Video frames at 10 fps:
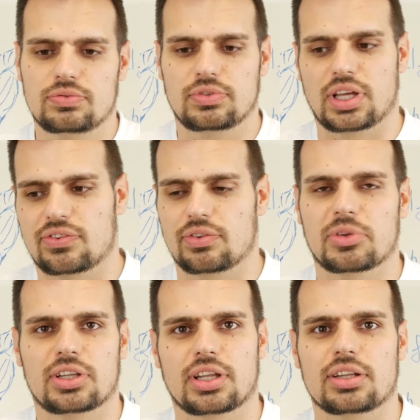Erst wenn
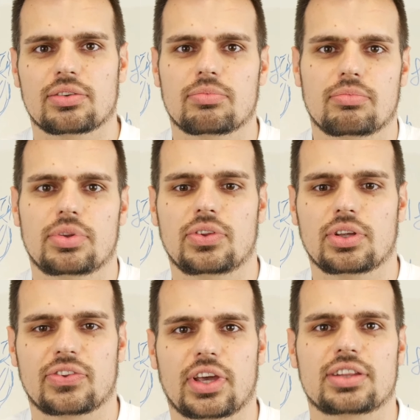man dann ein bisschen
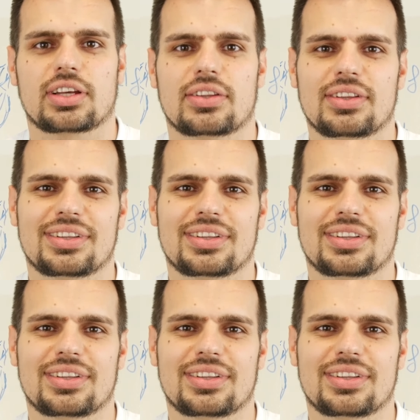gezeigt hat,